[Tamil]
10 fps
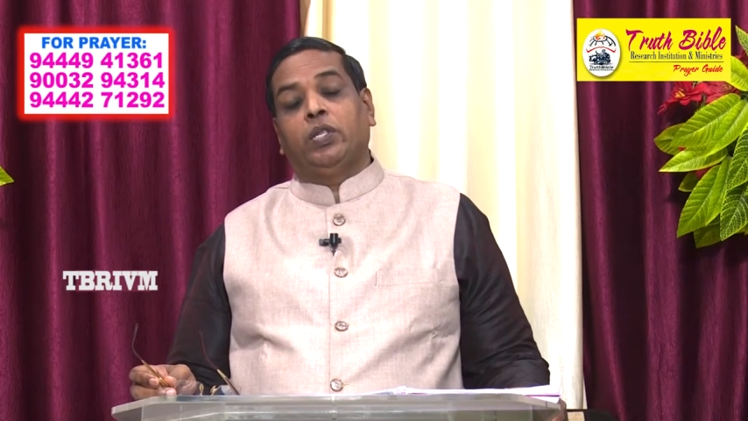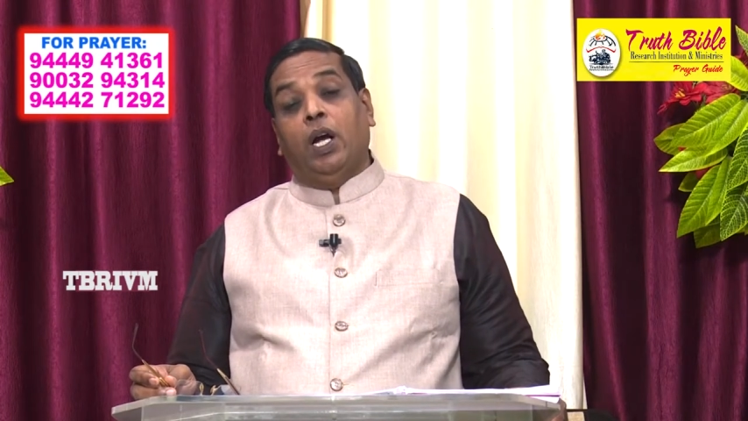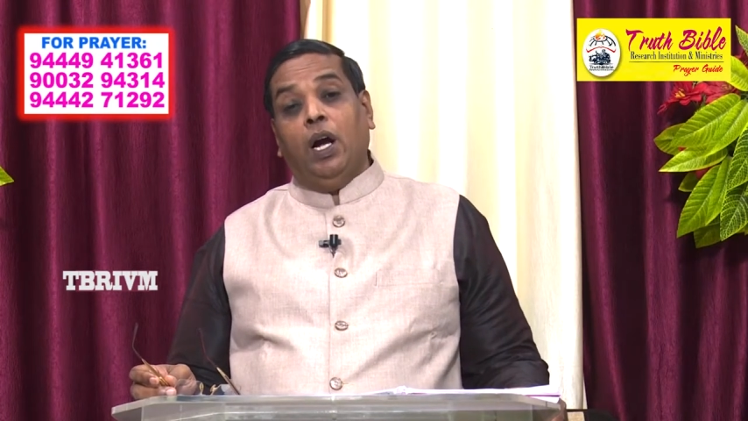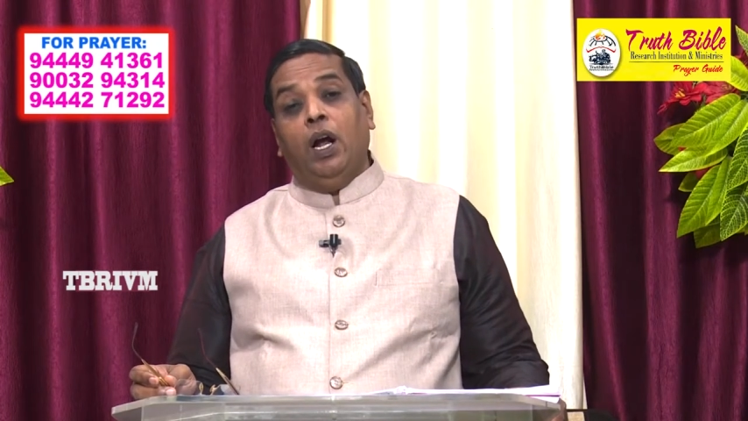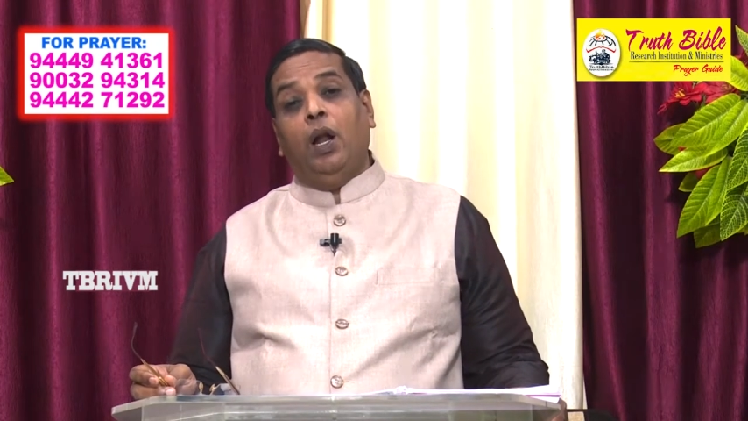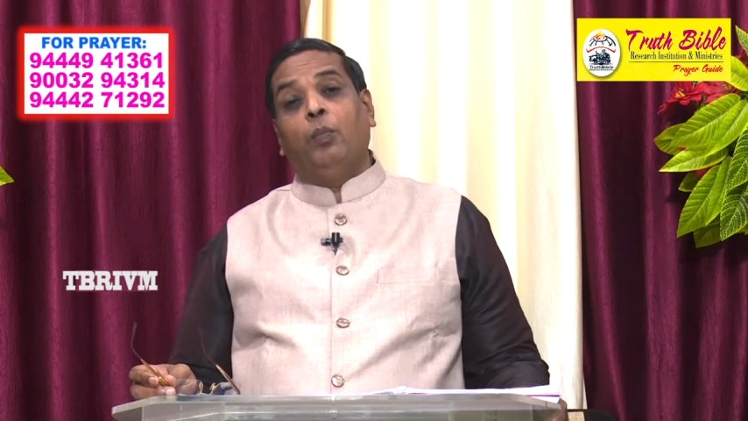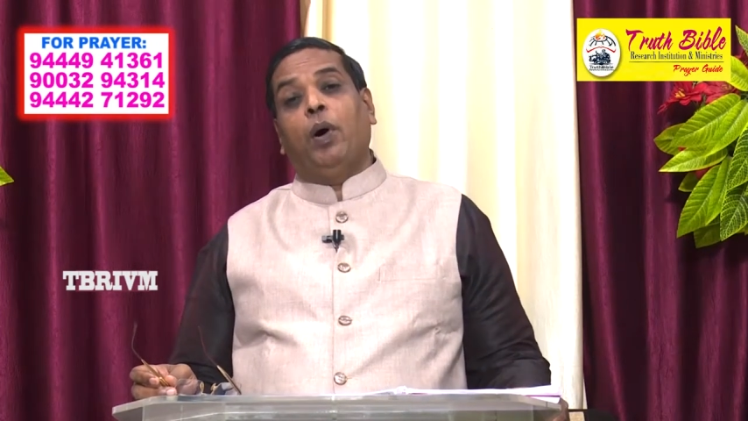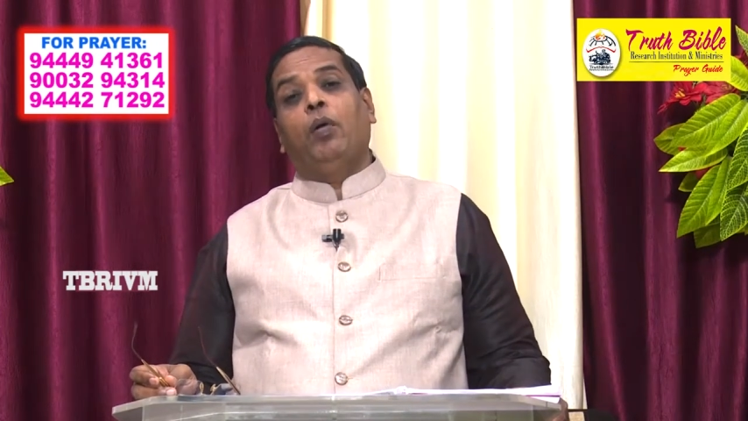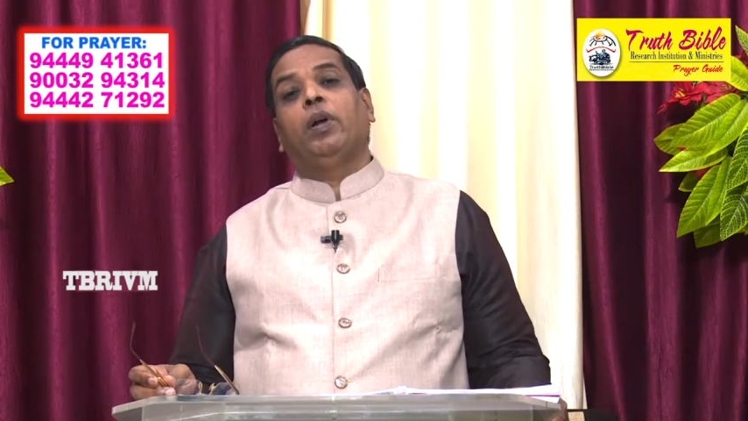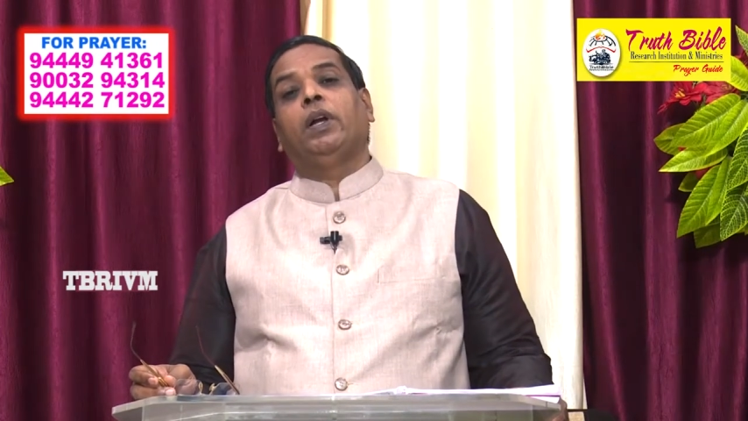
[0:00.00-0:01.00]
சகல
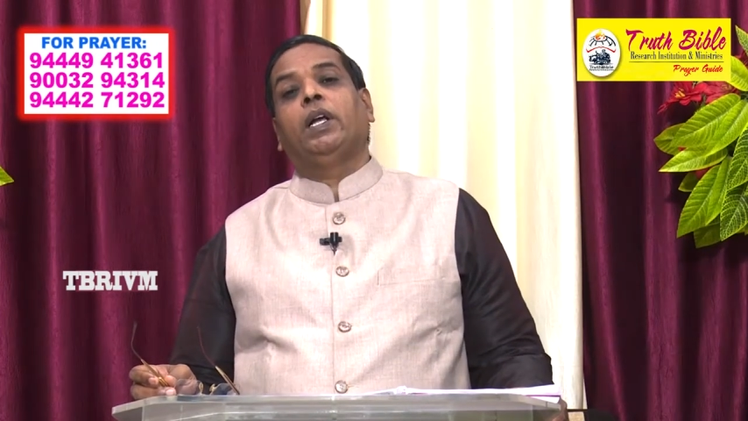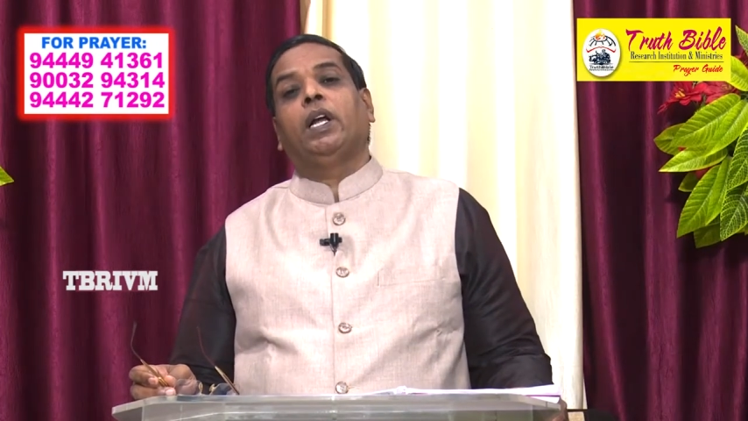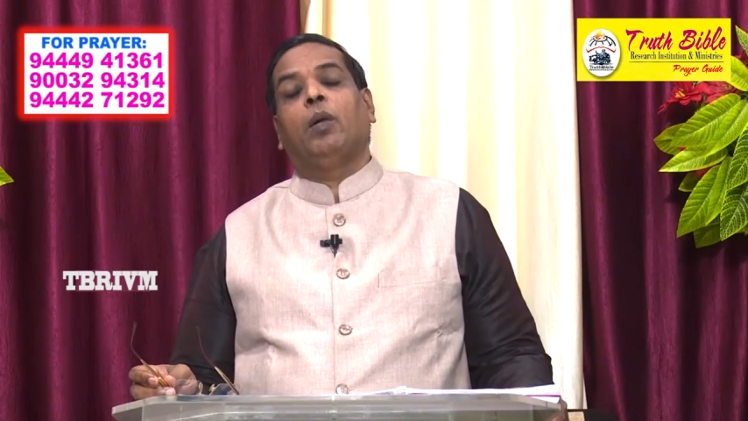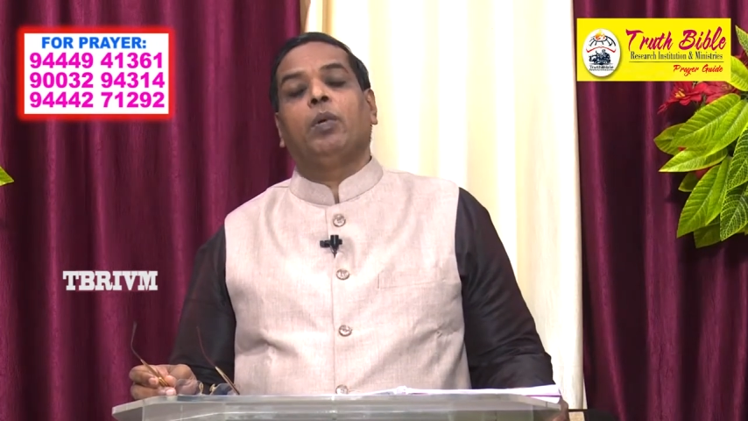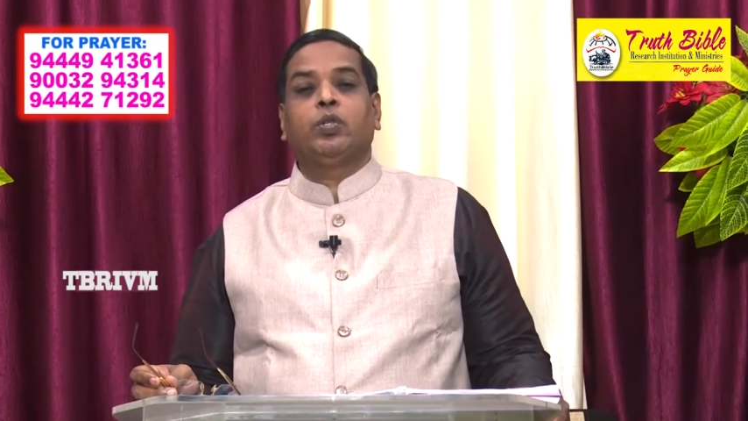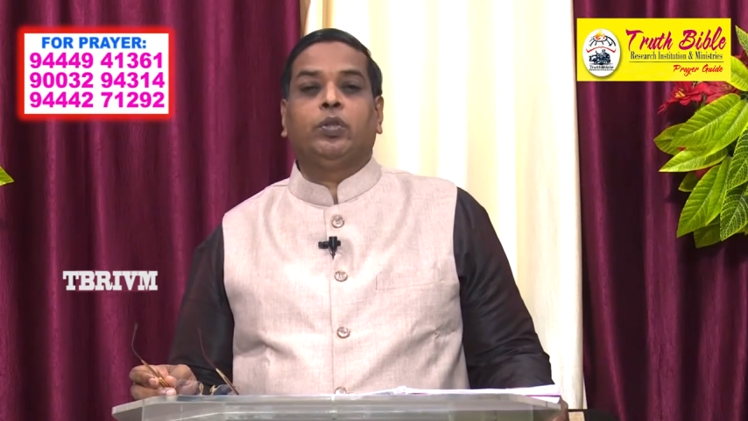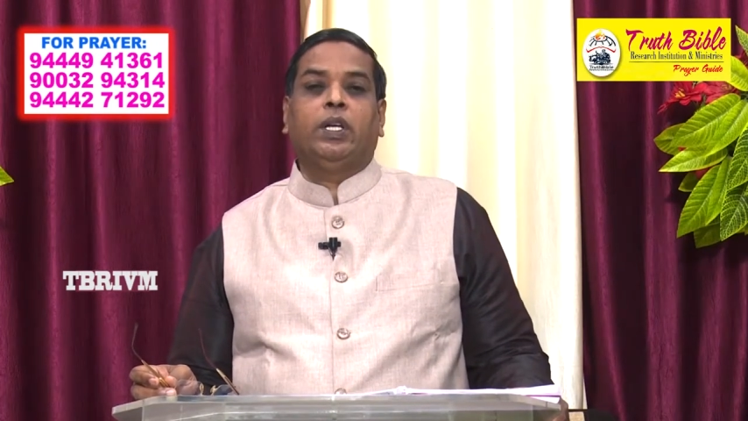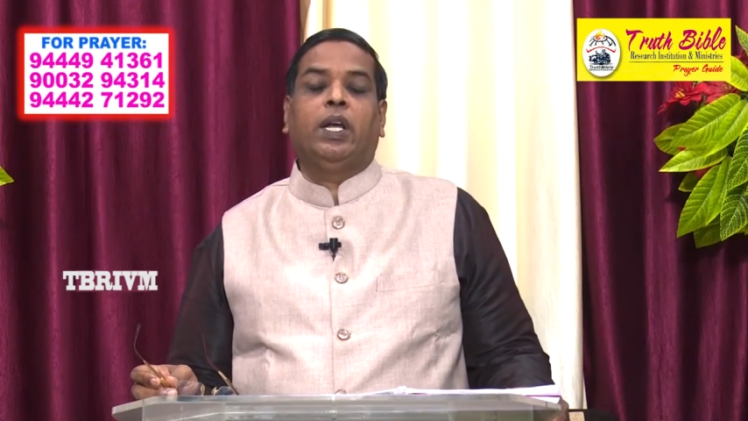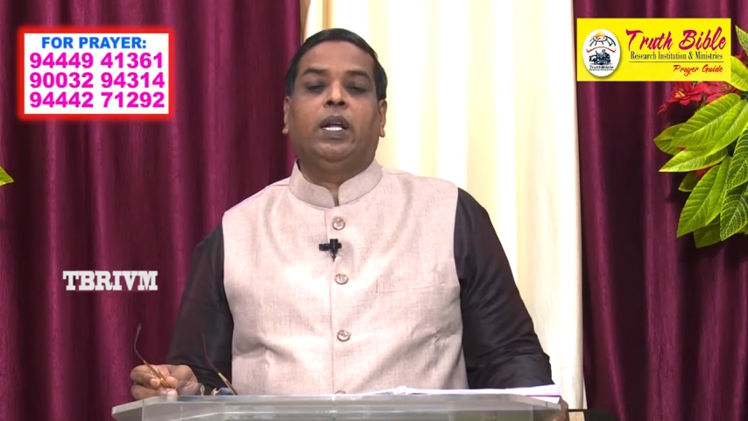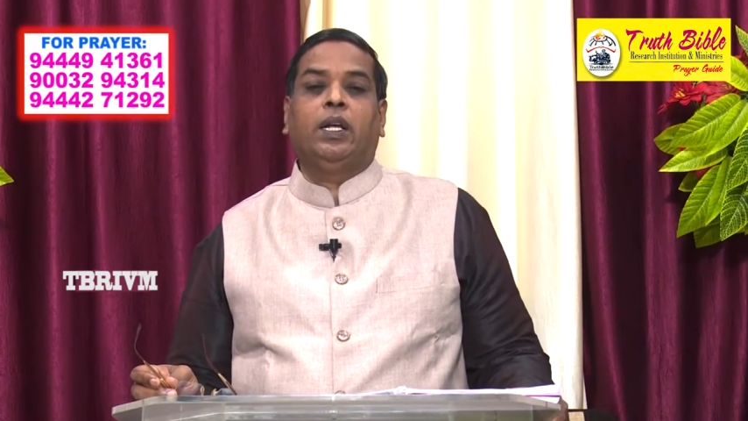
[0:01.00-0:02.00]
பாவங்கள் இன்றைக்கி நம்மளை
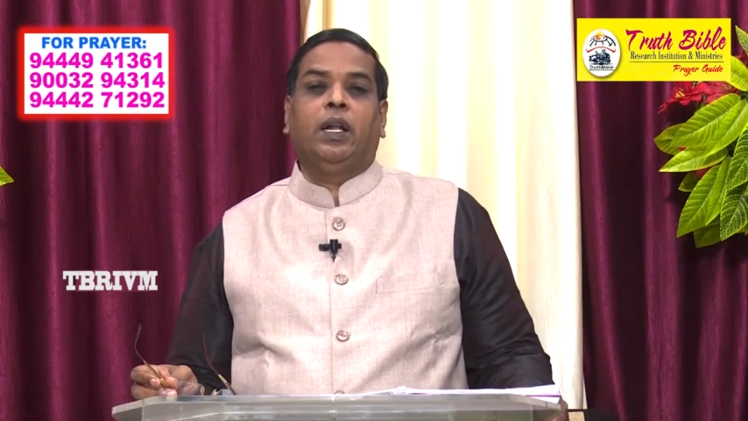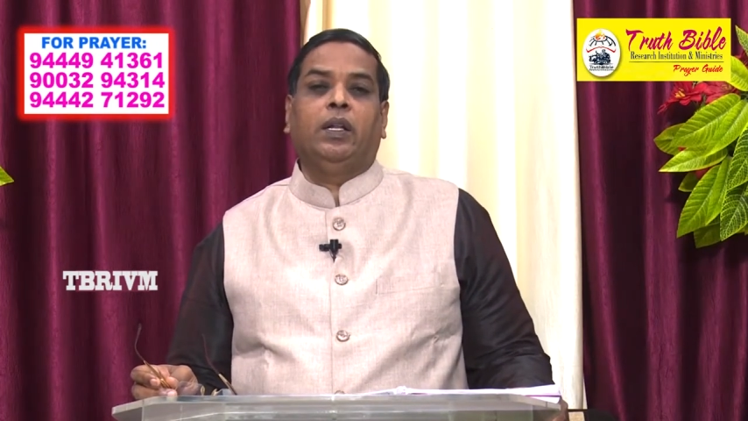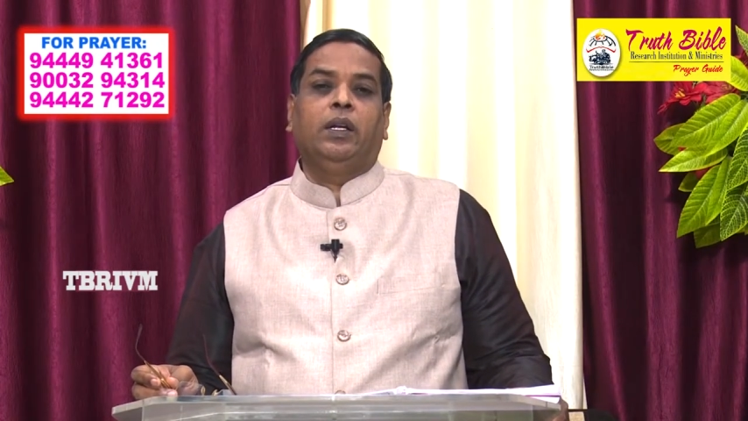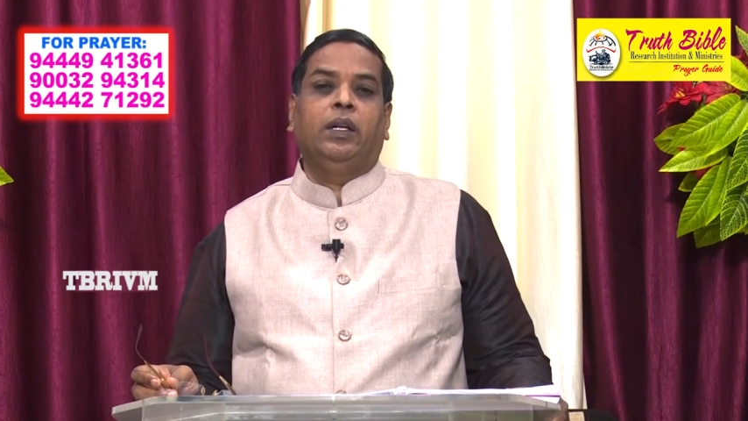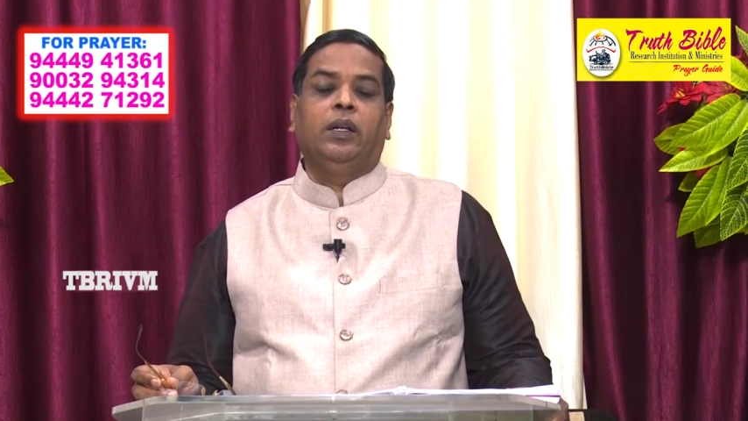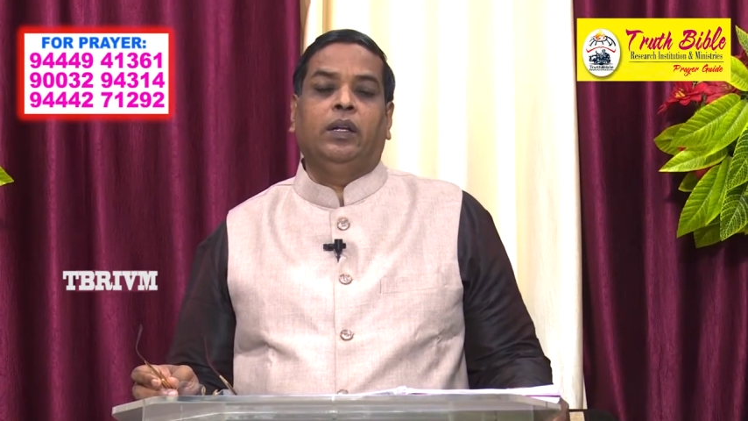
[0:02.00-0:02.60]
சுத்திகரிக்கிறது